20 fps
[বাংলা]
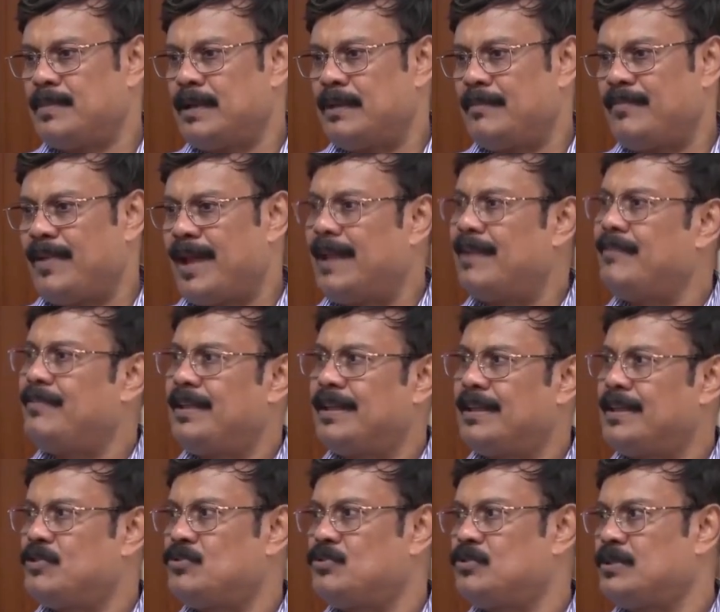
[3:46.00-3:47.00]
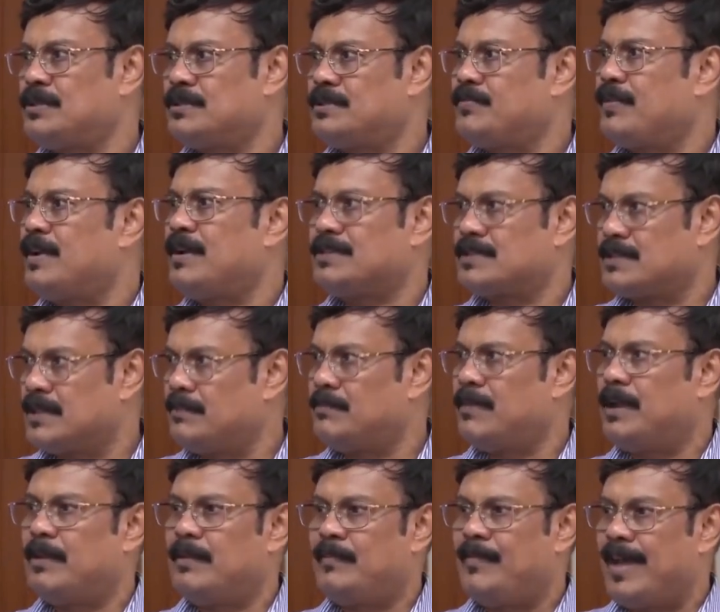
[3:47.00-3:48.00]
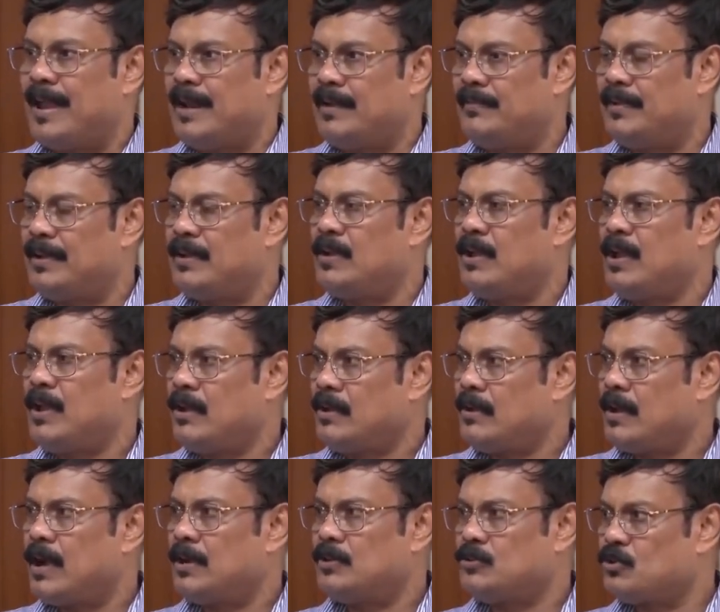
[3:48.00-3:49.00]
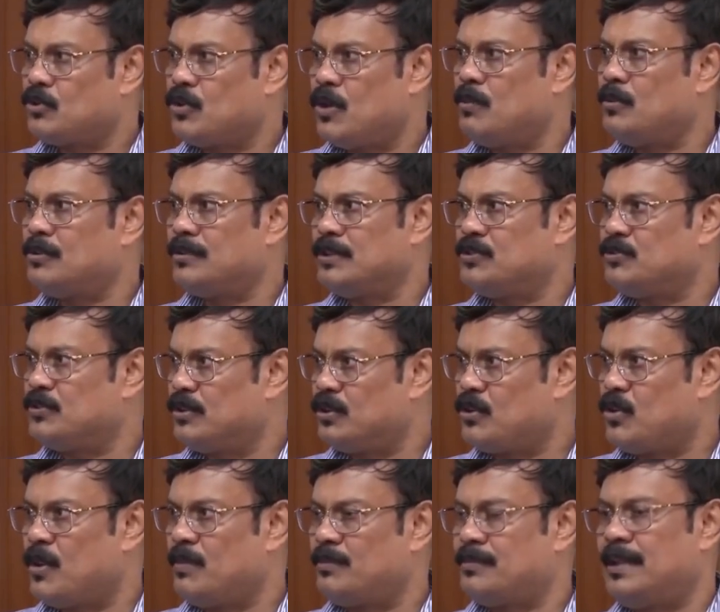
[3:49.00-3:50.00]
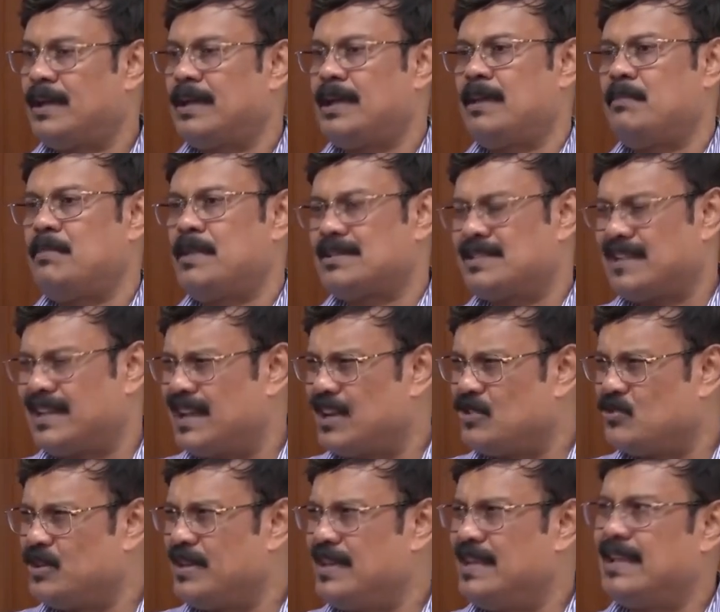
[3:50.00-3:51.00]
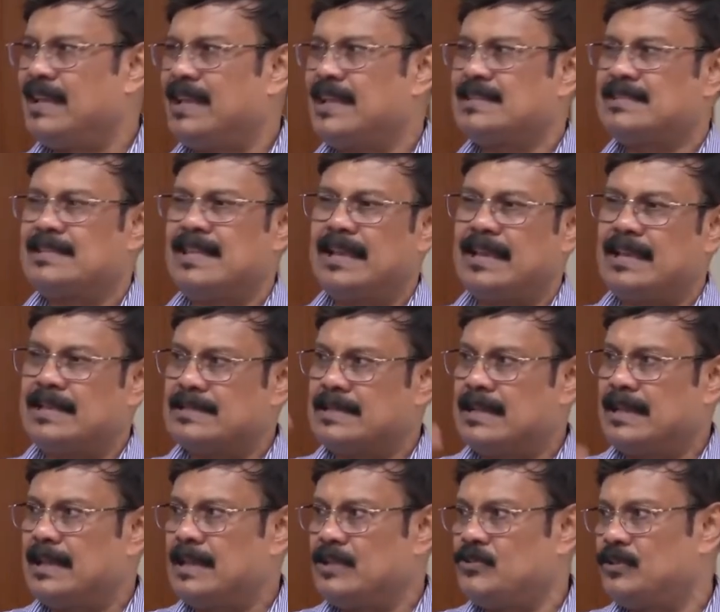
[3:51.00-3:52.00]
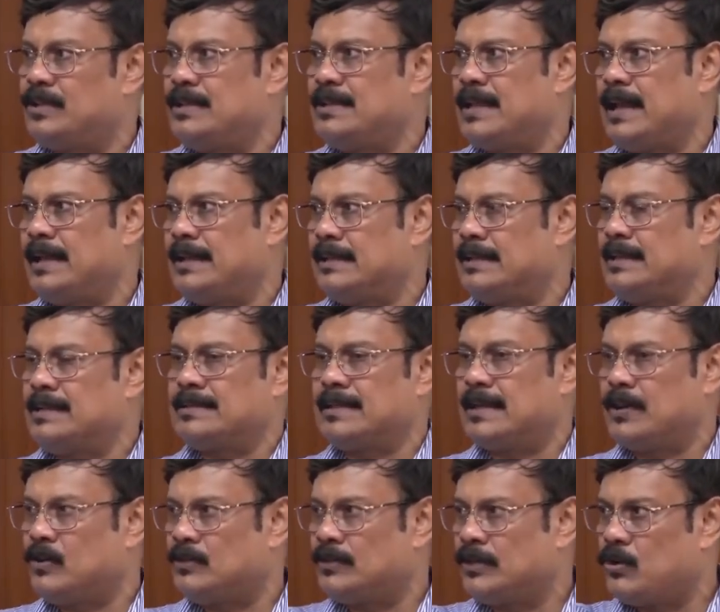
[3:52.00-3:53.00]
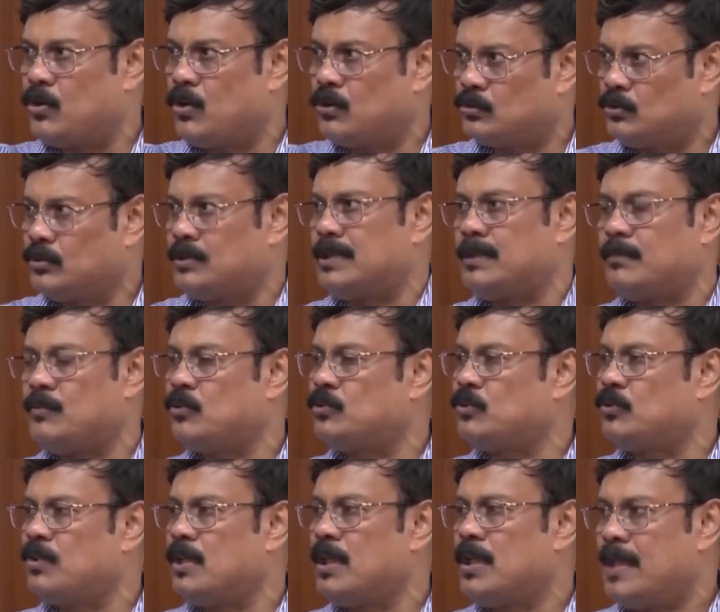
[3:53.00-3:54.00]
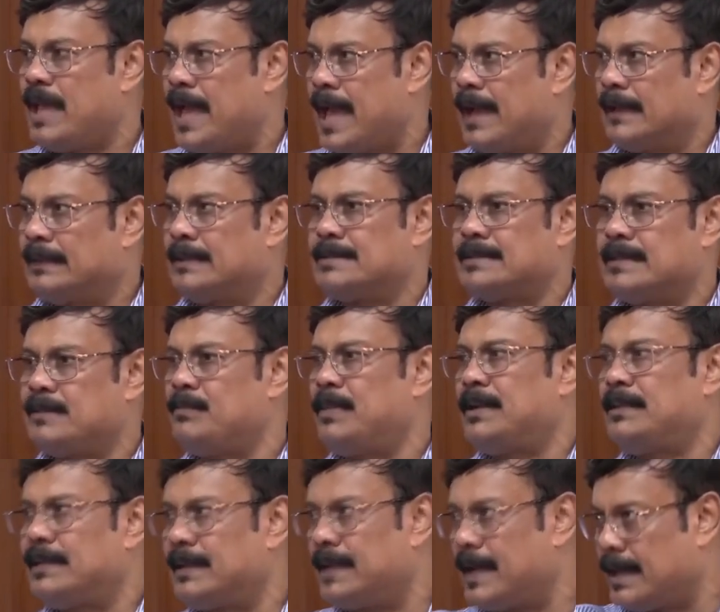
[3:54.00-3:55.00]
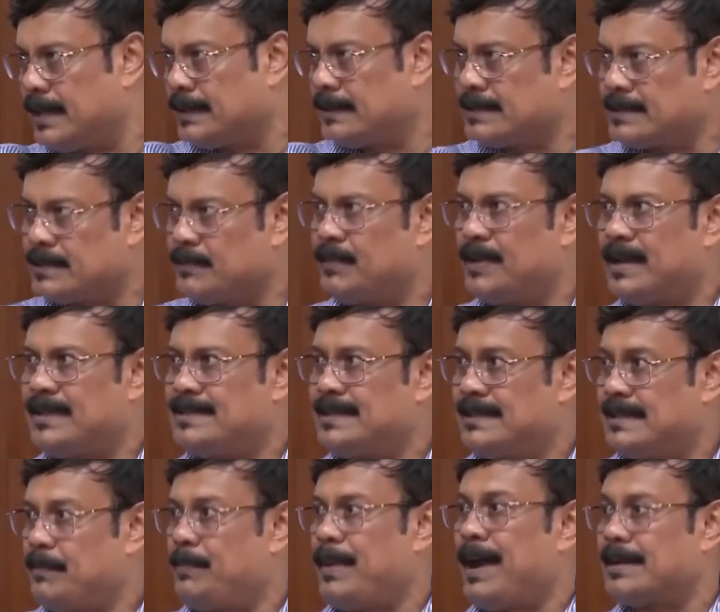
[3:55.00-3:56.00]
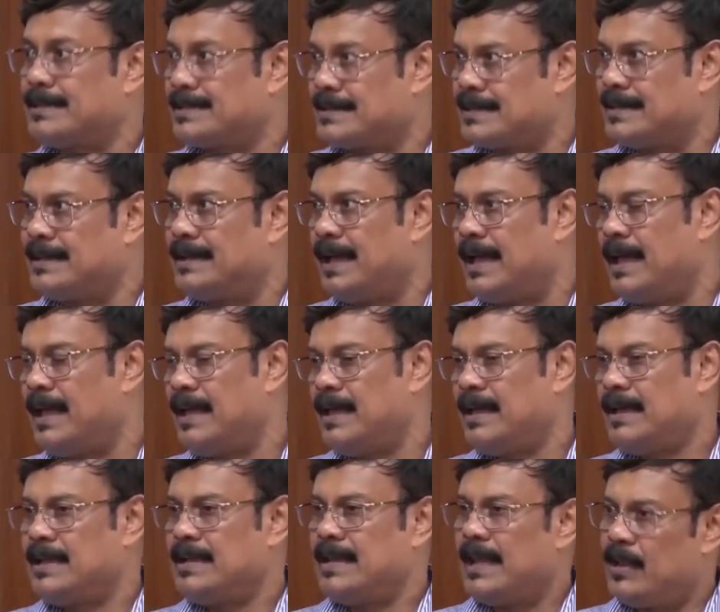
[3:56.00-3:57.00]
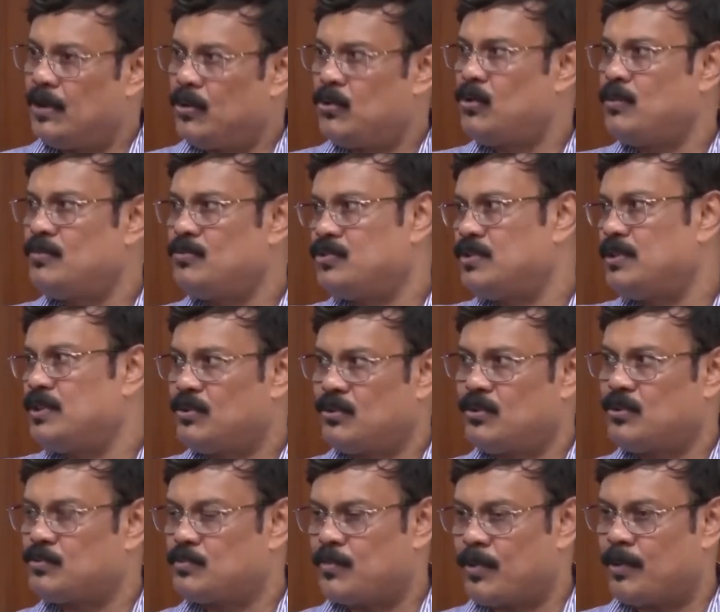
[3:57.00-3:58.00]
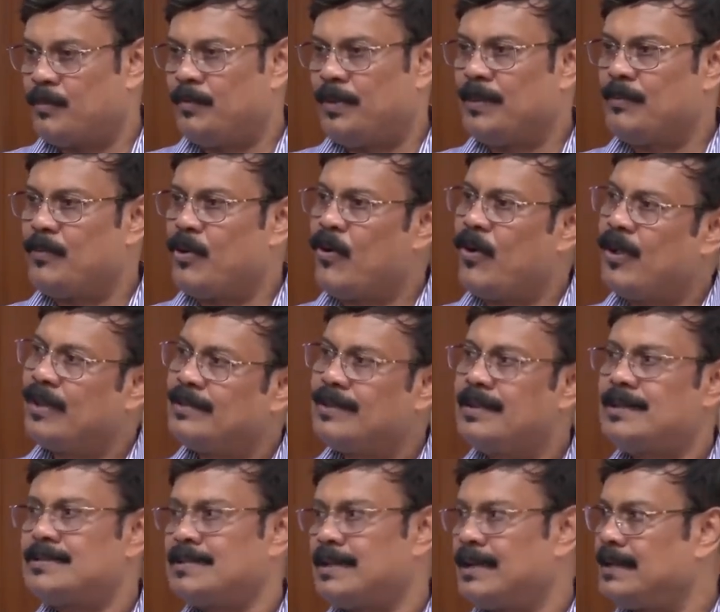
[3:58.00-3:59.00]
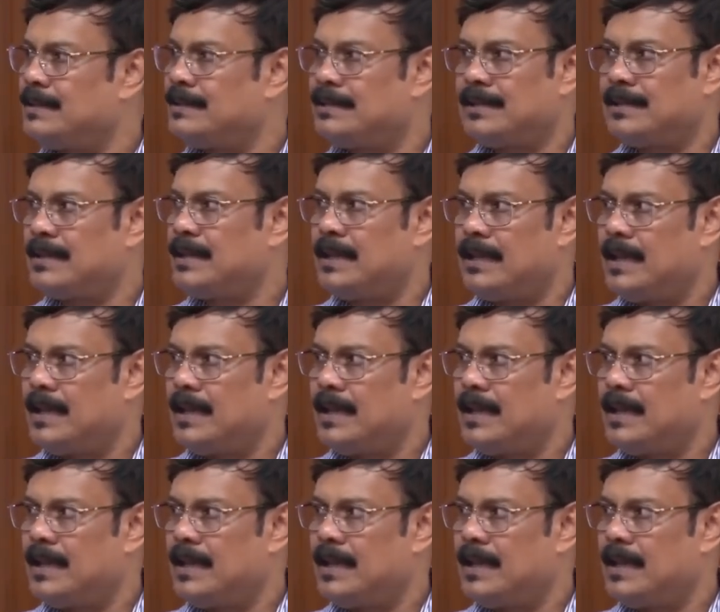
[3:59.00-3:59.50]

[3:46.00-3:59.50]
ভ্যালভের কিছু ডিসফাংশন বা ভ্যালভের কার্যক্ষমতা যদি কম থাকে বা সেখানে যদি লিকেজ থাকে সেখানে যদি টাইটনেস থাকে অর্থাৎ রক্ত ঠিক মতন একটা চেম্বার থেকে আরেকটা চেম্বারে যেতে পারছে না এরকম যদি কোনো প্রবলেম হয় তাহলে সেখান থেকে